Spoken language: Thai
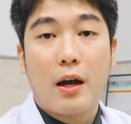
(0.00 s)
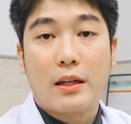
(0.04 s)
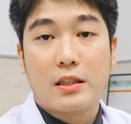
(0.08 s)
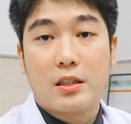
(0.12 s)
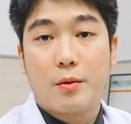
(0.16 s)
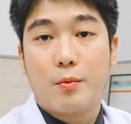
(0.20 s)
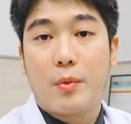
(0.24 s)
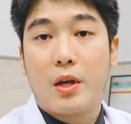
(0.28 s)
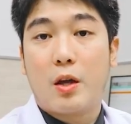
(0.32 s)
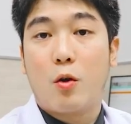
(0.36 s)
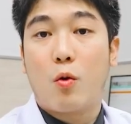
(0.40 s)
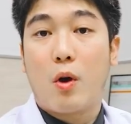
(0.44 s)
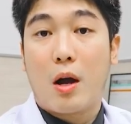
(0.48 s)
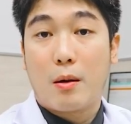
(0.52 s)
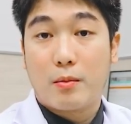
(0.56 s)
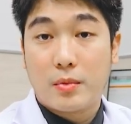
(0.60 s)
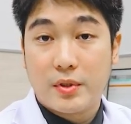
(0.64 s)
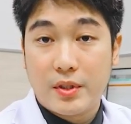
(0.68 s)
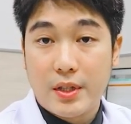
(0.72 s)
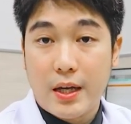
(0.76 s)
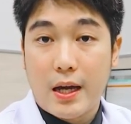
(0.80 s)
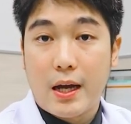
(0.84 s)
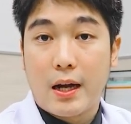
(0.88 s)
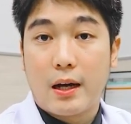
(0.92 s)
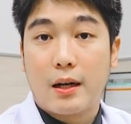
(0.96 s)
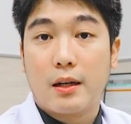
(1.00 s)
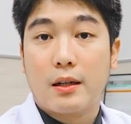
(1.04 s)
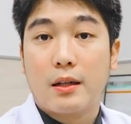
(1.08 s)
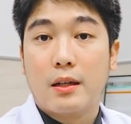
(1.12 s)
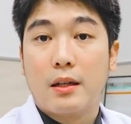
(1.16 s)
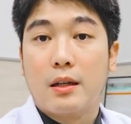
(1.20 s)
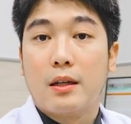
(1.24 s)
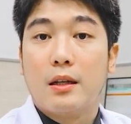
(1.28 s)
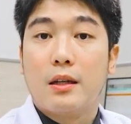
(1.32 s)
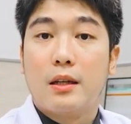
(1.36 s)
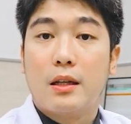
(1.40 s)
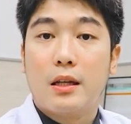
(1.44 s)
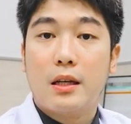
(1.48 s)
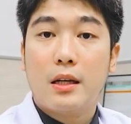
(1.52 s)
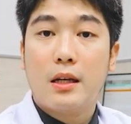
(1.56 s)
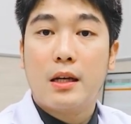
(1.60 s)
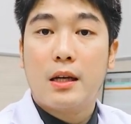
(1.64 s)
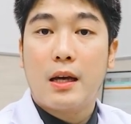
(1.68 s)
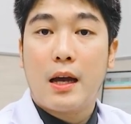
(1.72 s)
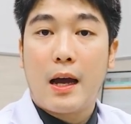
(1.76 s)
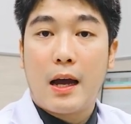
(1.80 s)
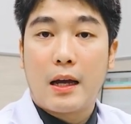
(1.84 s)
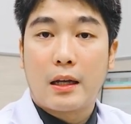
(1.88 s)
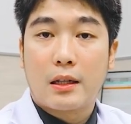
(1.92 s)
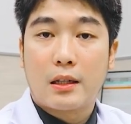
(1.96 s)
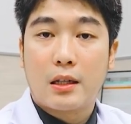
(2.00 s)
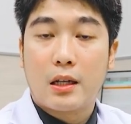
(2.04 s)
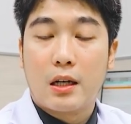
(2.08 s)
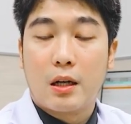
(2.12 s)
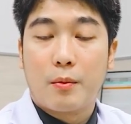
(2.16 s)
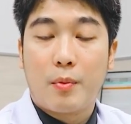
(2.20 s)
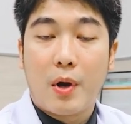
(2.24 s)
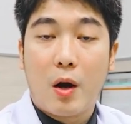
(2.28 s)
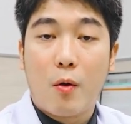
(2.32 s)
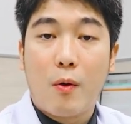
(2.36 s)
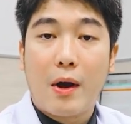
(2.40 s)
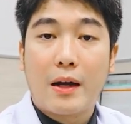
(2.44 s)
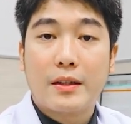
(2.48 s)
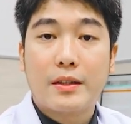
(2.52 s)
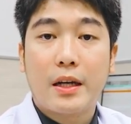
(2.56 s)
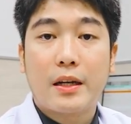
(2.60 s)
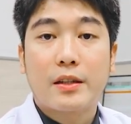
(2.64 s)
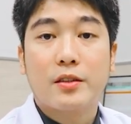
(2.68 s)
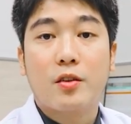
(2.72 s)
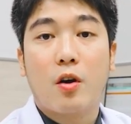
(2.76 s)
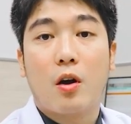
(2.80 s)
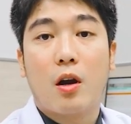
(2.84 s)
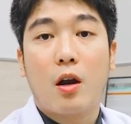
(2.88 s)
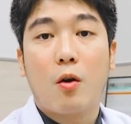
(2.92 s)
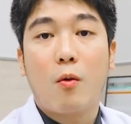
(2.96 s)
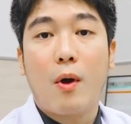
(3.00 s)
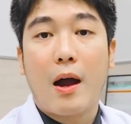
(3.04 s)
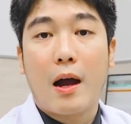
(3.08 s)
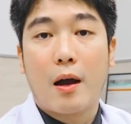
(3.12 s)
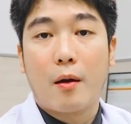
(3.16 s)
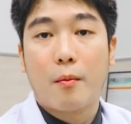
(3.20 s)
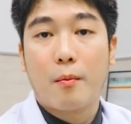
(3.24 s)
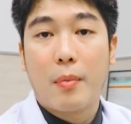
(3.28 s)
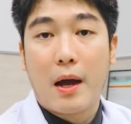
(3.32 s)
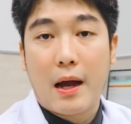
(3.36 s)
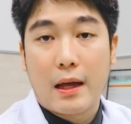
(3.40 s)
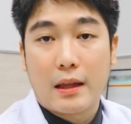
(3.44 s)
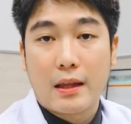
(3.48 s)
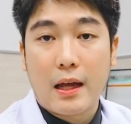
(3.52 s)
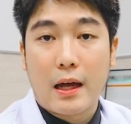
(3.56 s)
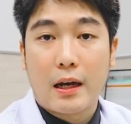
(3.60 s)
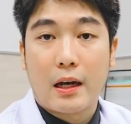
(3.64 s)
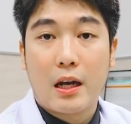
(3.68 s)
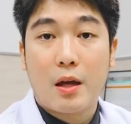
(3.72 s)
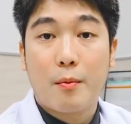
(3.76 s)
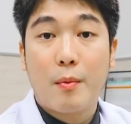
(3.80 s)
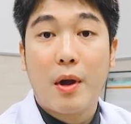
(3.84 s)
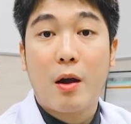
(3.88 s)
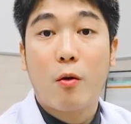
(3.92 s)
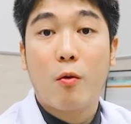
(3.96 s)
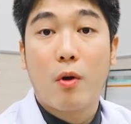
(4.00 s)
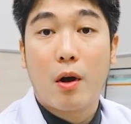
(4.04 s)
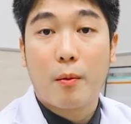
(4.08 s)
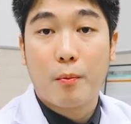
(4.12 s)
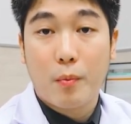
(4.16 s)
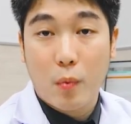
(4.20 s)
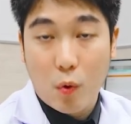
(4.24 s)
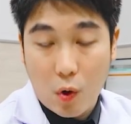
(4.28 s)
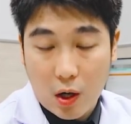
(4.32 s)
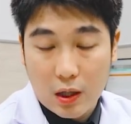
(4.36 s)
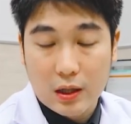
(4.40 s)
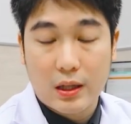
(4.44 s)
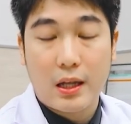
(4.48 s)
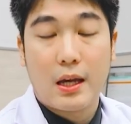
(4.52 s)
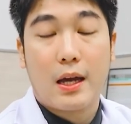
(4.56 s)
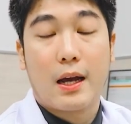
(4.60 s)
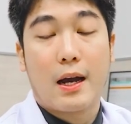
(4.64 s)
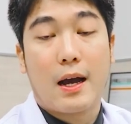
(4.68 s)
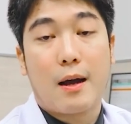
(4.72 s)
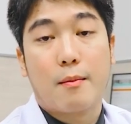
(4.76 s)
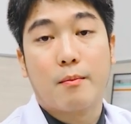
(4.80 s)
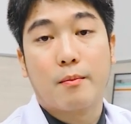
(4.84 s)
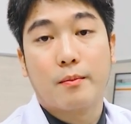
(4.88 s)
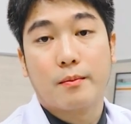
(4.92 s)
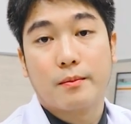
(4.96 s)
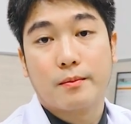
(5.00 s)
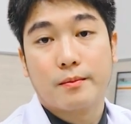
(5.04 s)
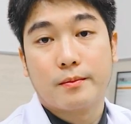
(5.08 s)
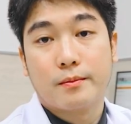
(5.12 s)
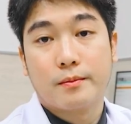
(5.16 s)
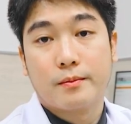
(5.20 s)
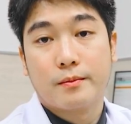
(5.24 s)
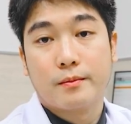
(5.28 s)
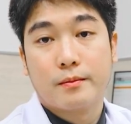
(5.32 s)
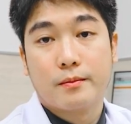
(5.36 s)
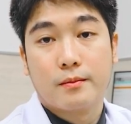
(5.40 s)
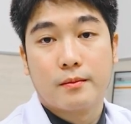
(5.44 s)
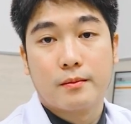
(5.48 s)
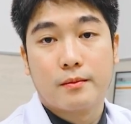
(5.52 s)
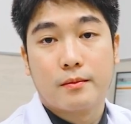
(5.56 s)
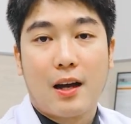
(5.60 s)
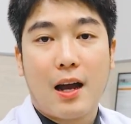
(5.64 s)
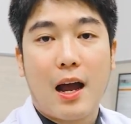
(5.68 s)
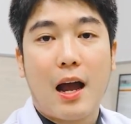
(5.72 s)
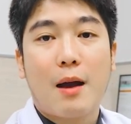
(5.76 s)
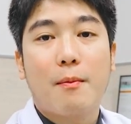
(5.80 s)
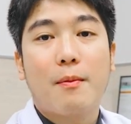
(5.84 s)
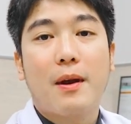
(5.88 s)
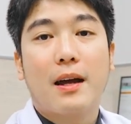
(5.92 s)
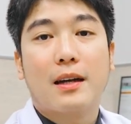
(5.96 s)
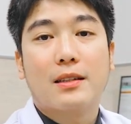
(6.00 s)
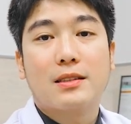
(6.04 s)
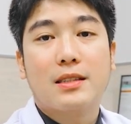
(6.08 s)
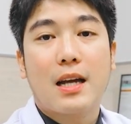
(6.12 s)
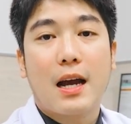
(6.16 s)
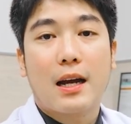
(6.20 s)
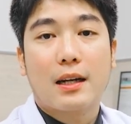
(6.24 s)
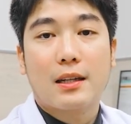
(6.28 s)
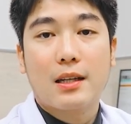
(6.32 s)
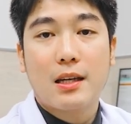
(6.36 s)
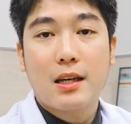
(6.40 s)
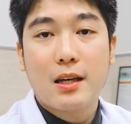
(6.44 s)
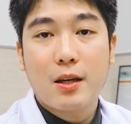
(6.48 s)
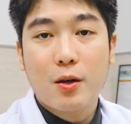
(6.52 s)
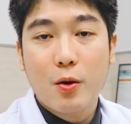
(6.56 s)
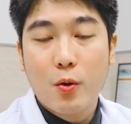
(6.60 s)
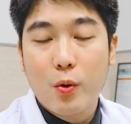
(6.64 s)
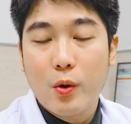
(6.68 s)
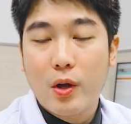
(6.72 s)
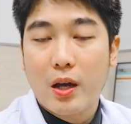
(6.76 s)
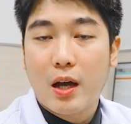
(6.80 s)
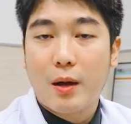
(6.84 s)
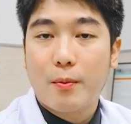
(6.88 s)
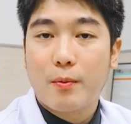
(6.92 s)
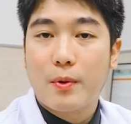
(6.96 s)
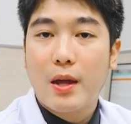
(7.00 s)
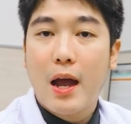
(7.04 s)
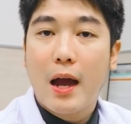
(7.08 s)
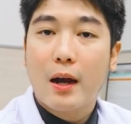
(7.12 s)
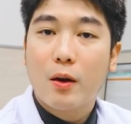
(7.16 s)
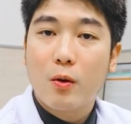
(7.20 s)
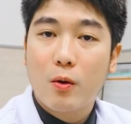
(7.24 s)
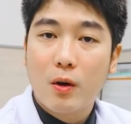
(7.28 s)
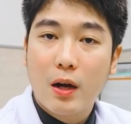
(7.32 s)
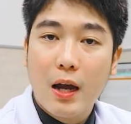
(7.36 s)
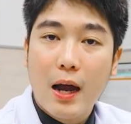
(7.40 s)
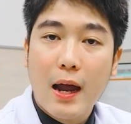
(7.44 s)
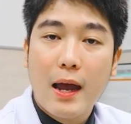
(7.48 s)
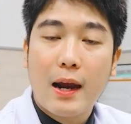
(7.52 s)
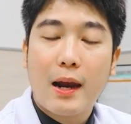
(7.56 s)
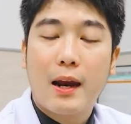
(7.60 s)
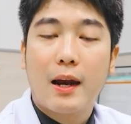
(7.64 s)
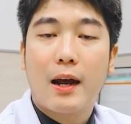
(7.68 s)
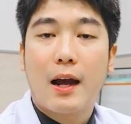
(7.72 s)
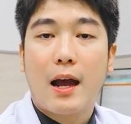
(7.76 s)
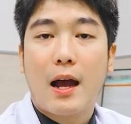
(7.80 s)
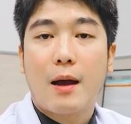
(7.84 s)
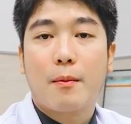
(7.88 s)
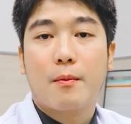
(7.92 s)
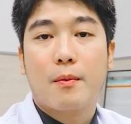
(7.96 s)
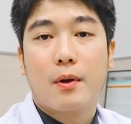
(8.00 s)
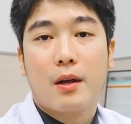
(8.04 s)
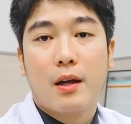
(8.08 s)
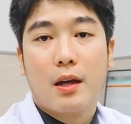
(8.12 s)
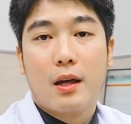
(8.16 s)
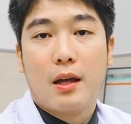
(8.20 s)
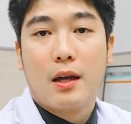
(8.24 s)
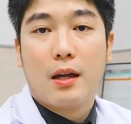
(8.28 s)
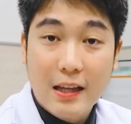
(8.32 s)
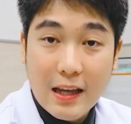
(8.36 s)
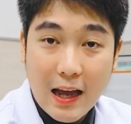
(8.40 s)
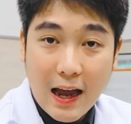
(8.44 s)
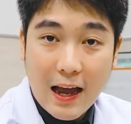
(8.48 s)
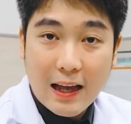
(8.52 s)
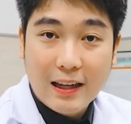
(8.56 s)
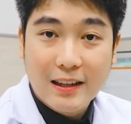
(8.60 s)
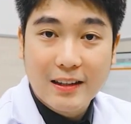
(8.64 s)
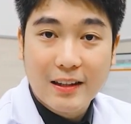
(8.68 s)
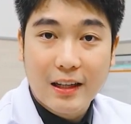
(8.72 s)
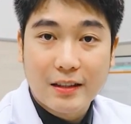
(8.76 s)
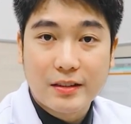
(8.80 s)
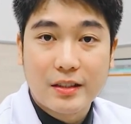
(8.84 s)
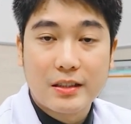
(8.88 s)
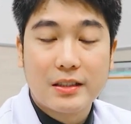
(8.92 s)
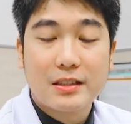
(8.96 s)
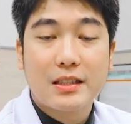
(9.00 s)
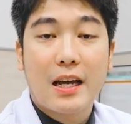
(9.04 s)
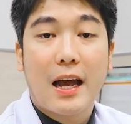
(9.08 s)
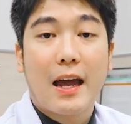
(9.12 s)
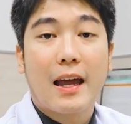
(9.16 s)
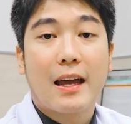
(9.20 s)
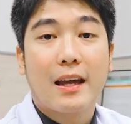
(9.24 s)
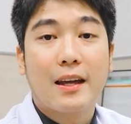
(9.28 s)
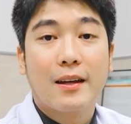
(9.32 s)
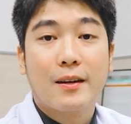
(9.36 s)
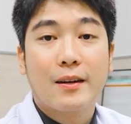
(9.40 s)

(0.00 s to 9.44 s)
ก็อาจจะมีความเสี่ยงที่อาจเกิดภาวะแทรกซ้อนระหว่างผ่าตัดได้มากกว่าปกติครับหลังจากที่คุยกับญาติคนไข้แล้วนะครับญาติตัดสินใจ